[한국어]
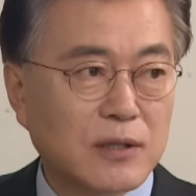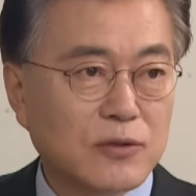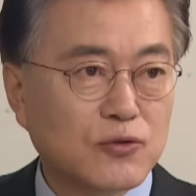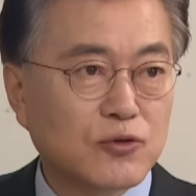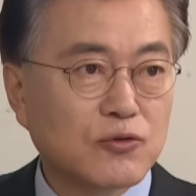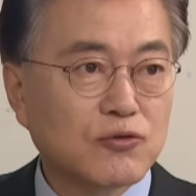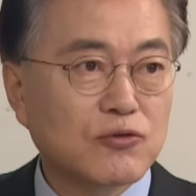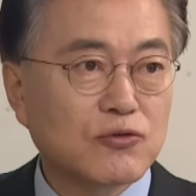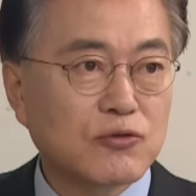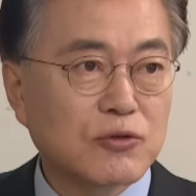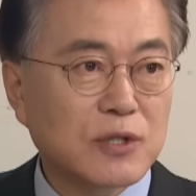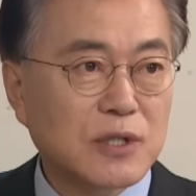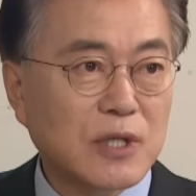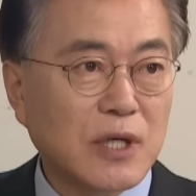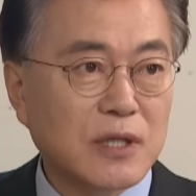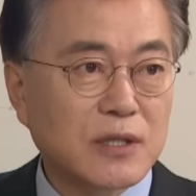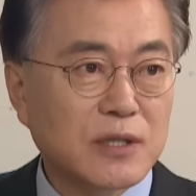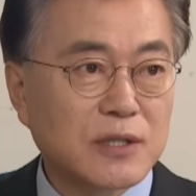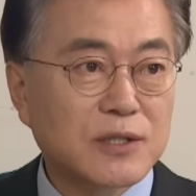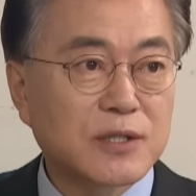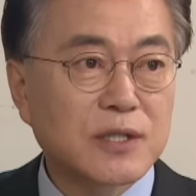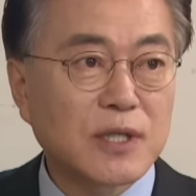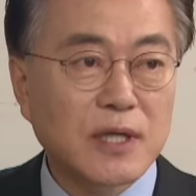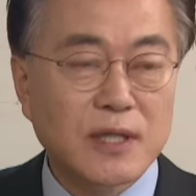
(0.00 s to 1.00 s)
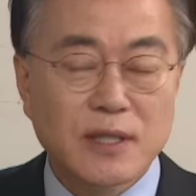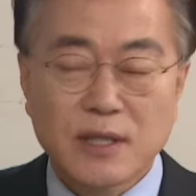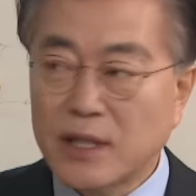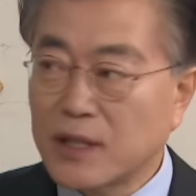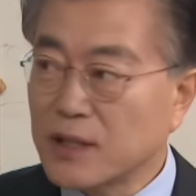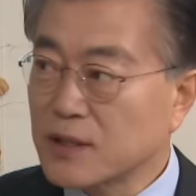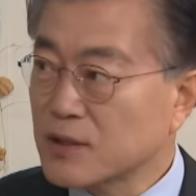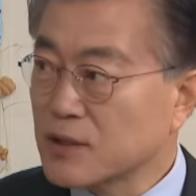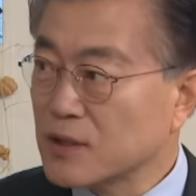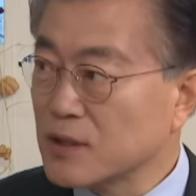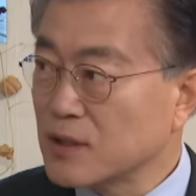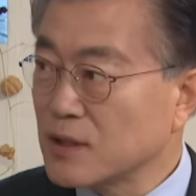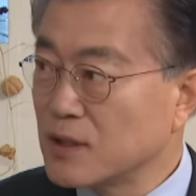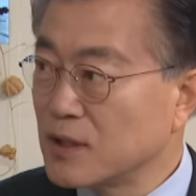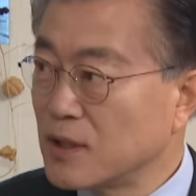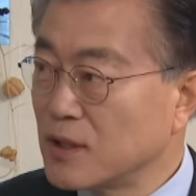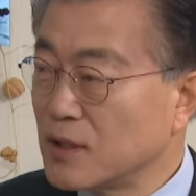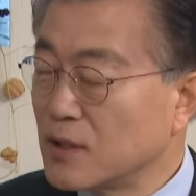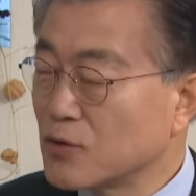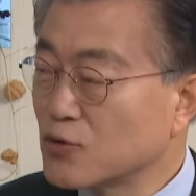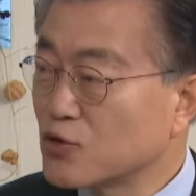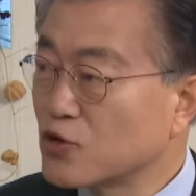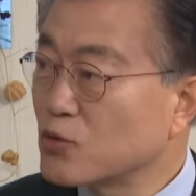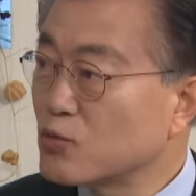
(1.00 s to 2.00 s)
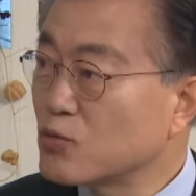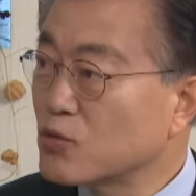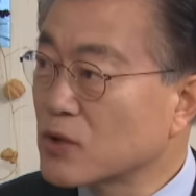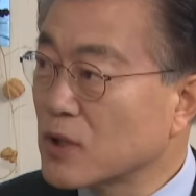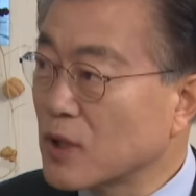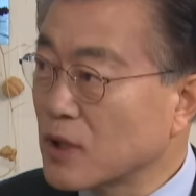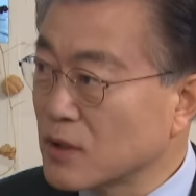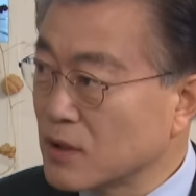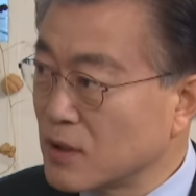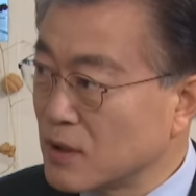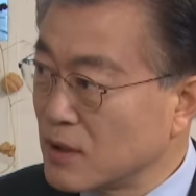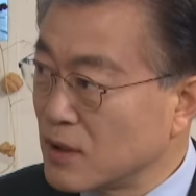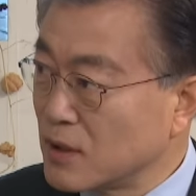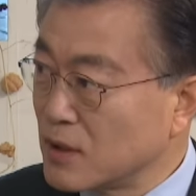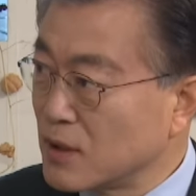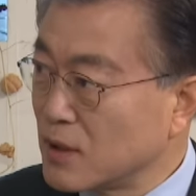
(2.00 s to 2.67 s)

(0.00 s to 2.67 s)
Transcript: 중국이나 러시아에 대해서 충분한